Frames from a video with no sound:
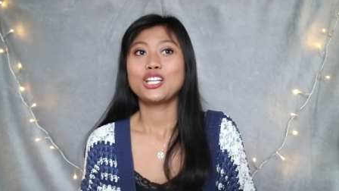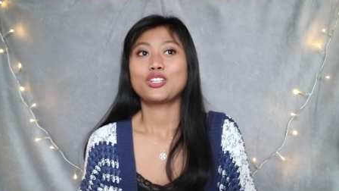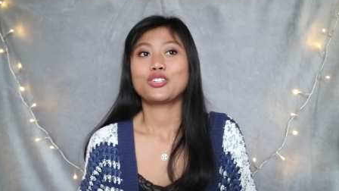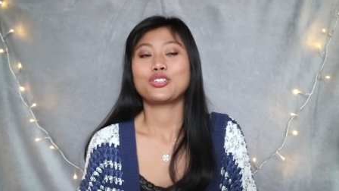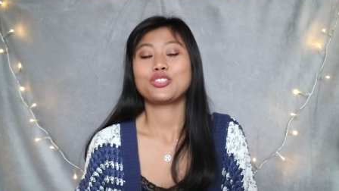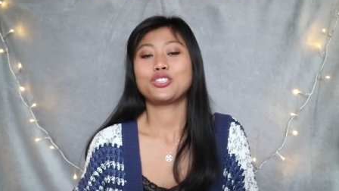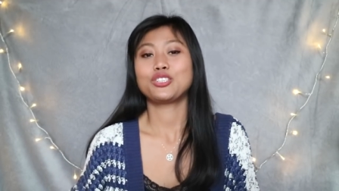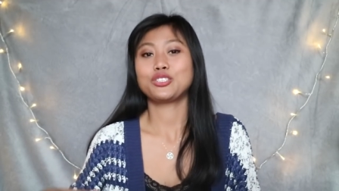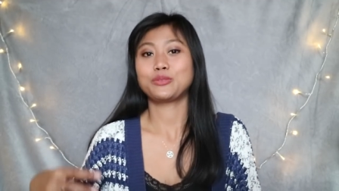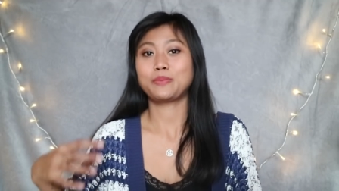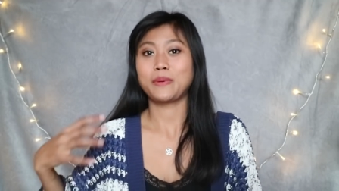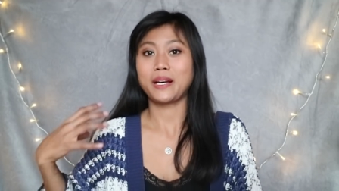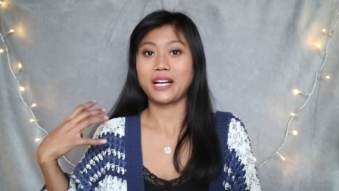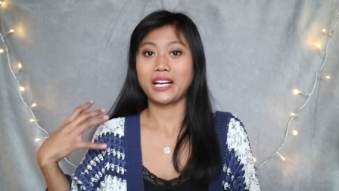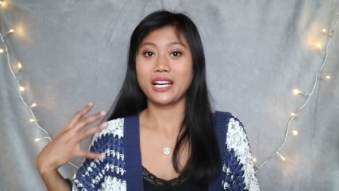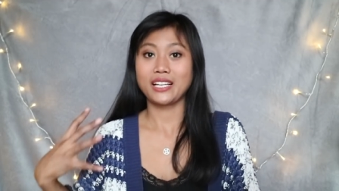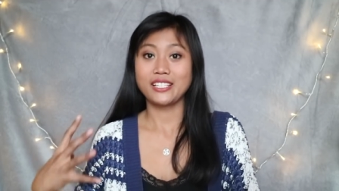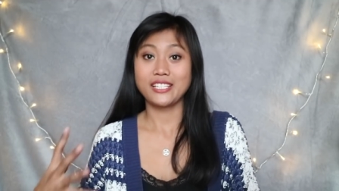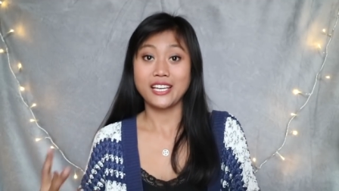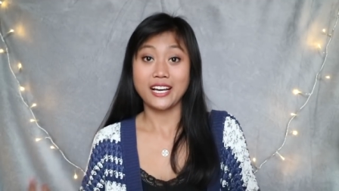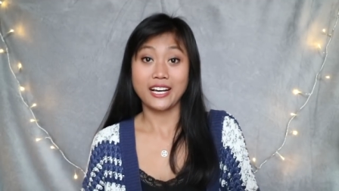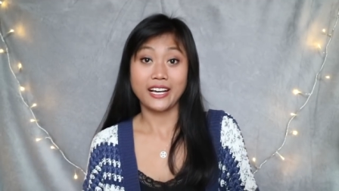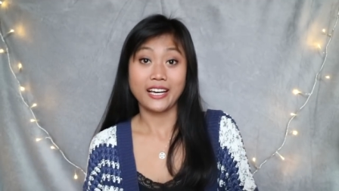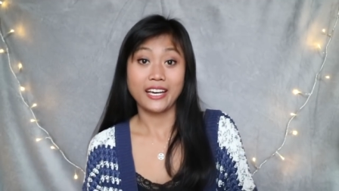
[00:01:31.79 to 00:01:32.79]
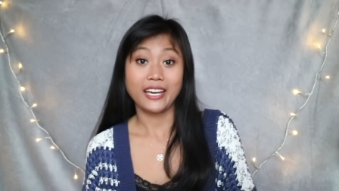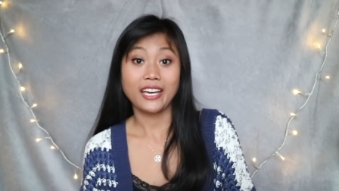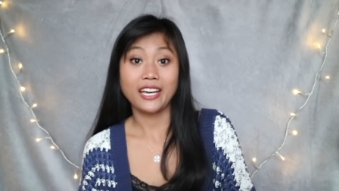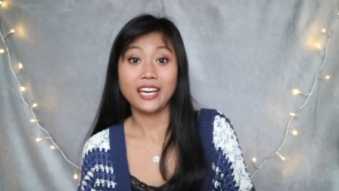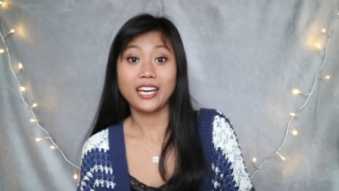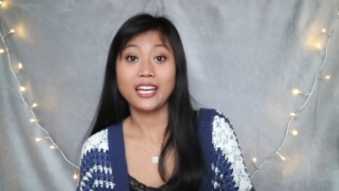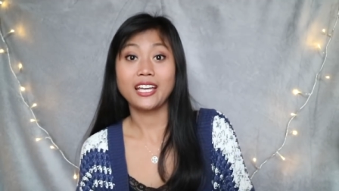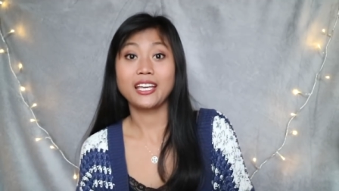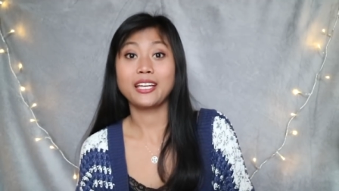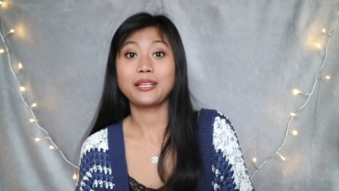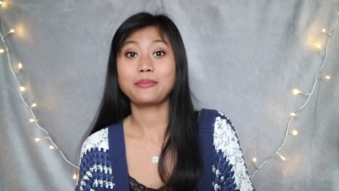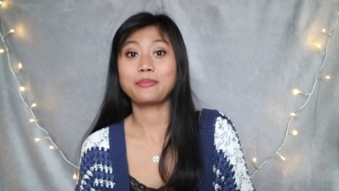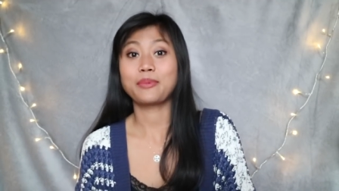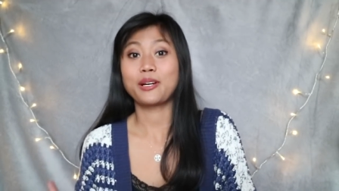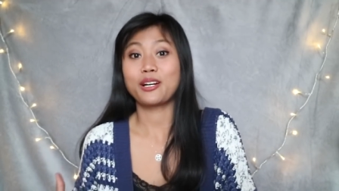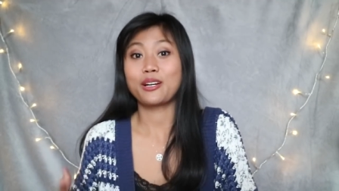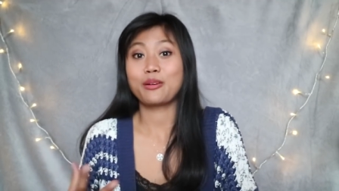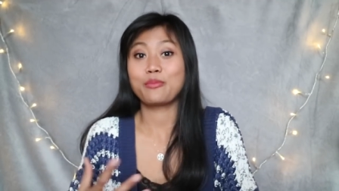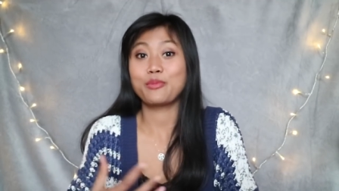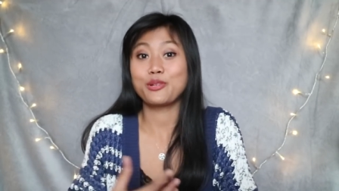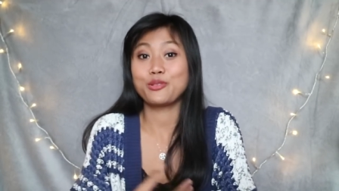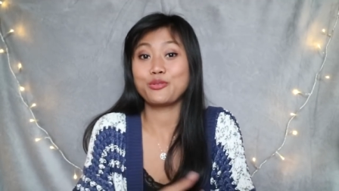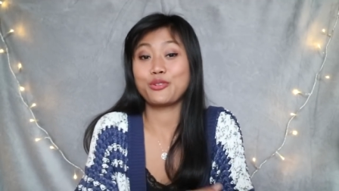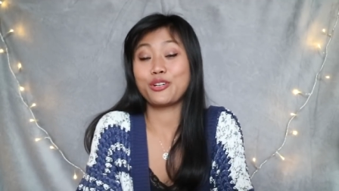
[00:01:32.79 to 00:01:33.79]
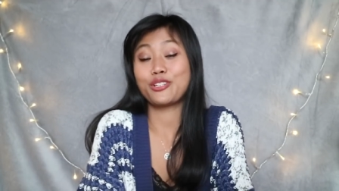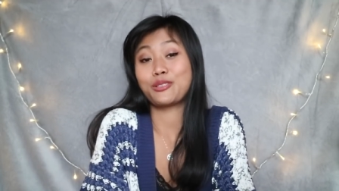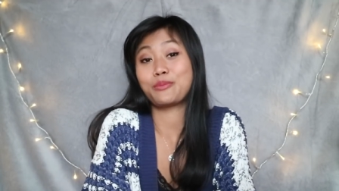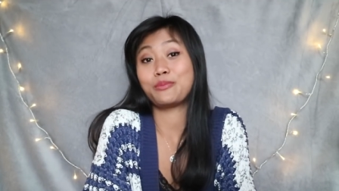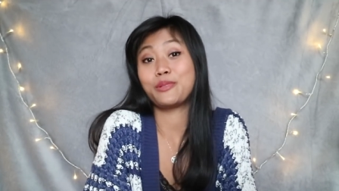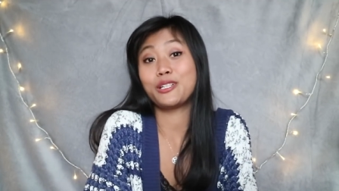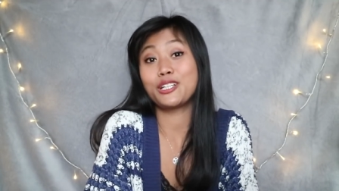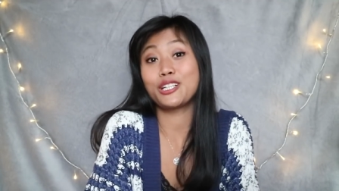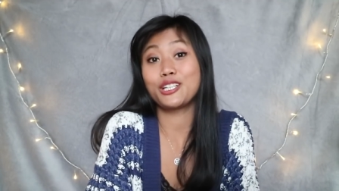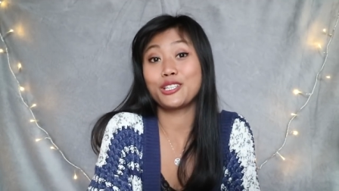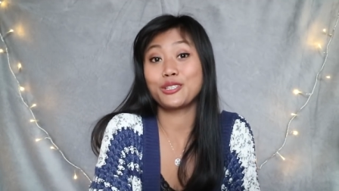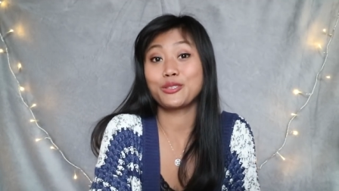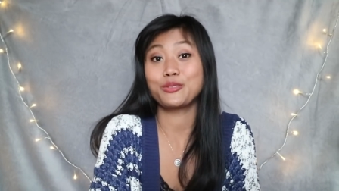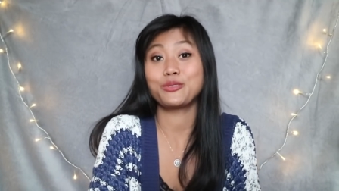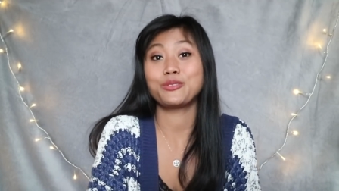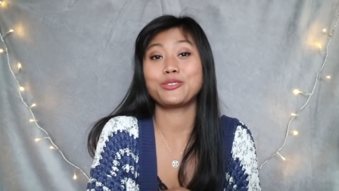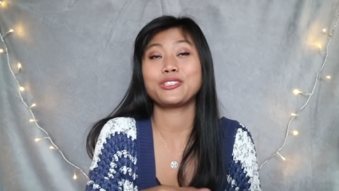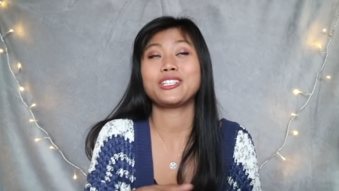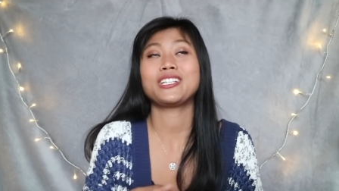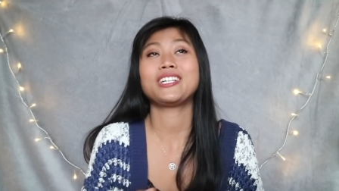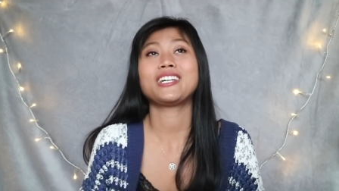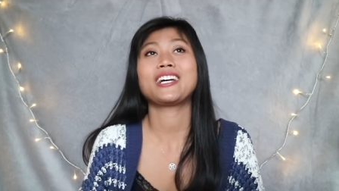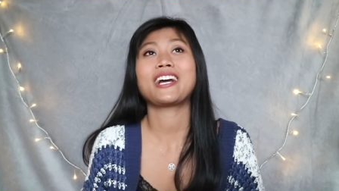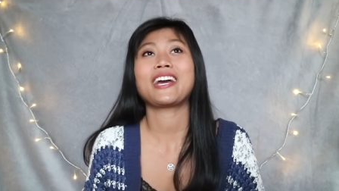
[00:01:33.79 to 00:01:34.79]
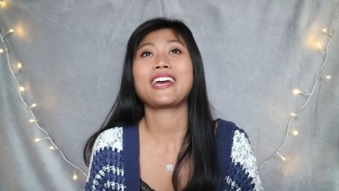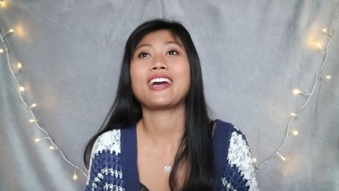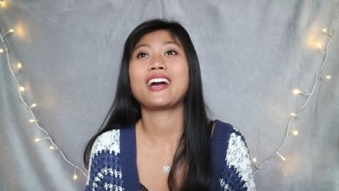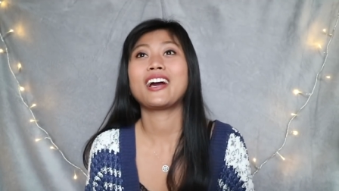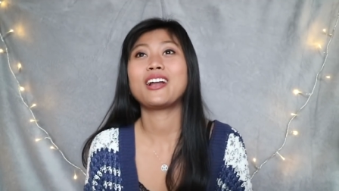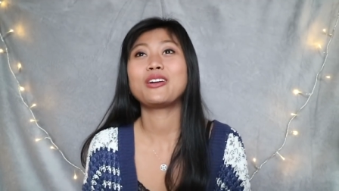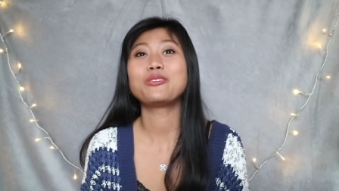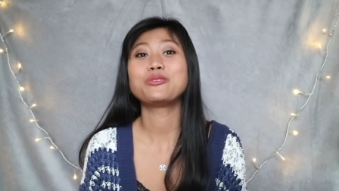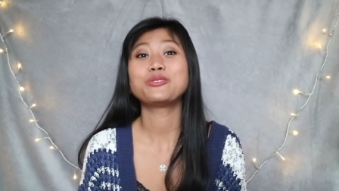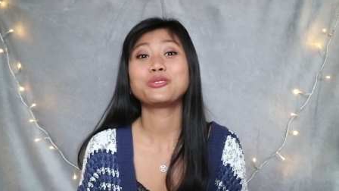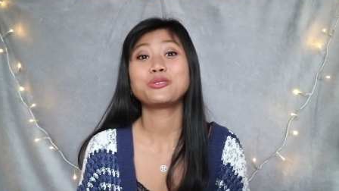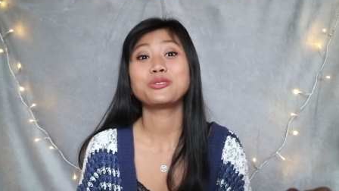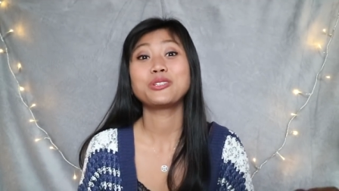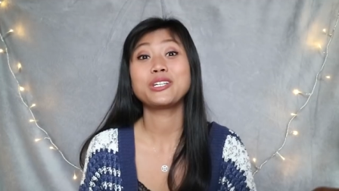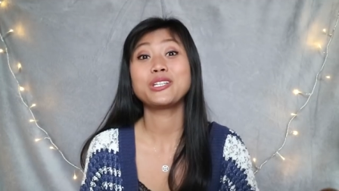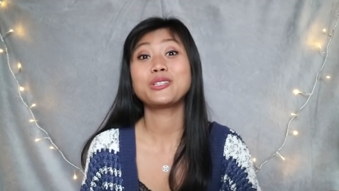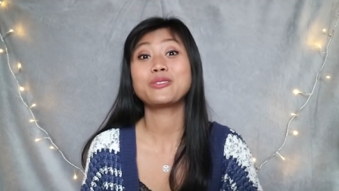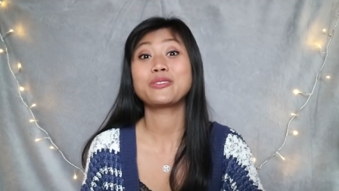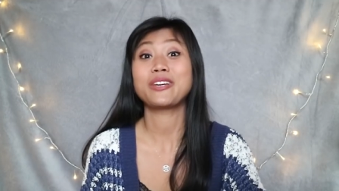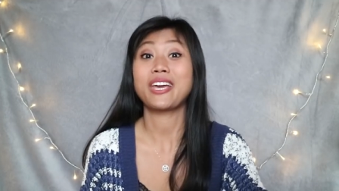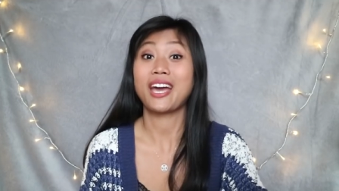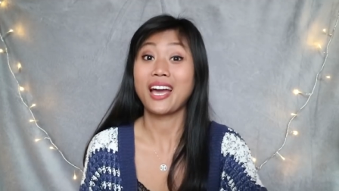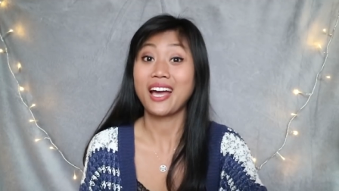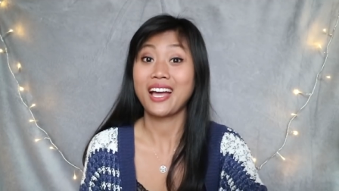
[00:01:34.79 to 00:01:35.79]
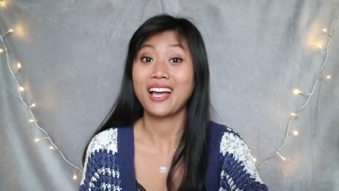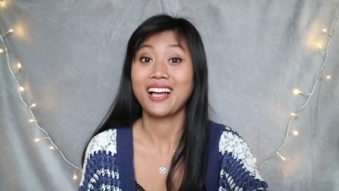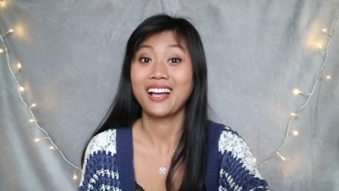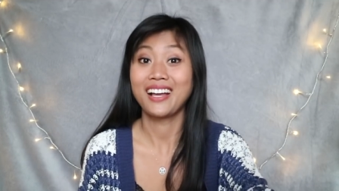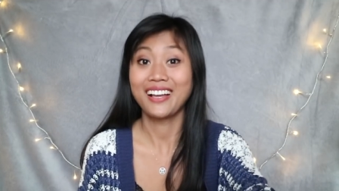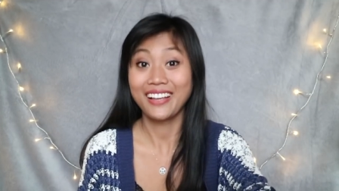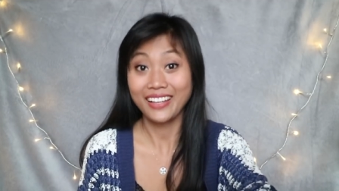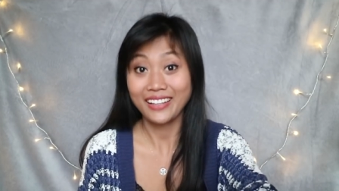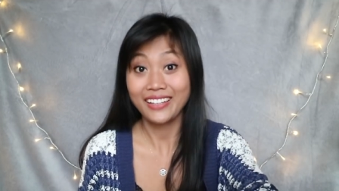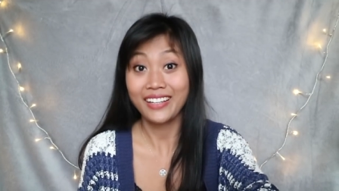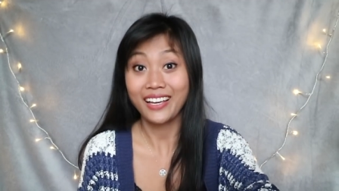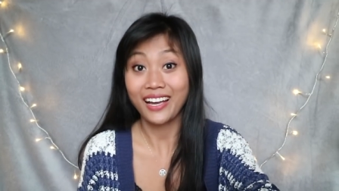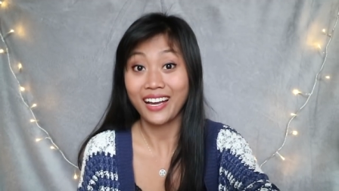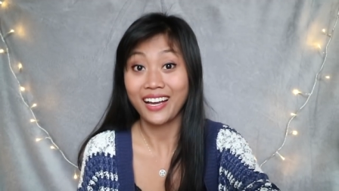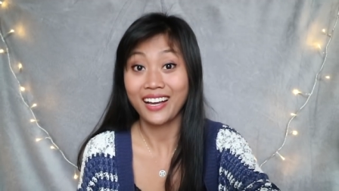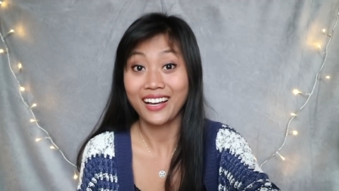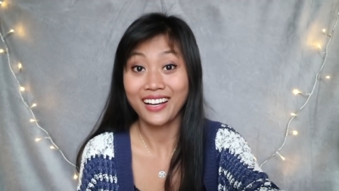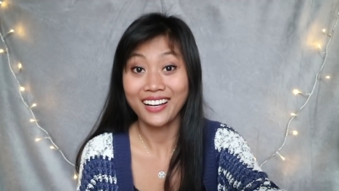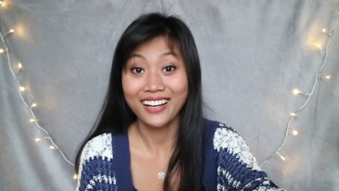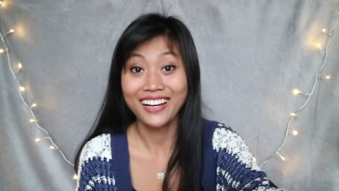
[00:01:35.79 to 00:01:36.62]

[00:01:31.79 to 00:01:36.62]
terus pakai jaket, pakai baju yang tebal gitu, jadi kayak lucu gitu ya. Ya,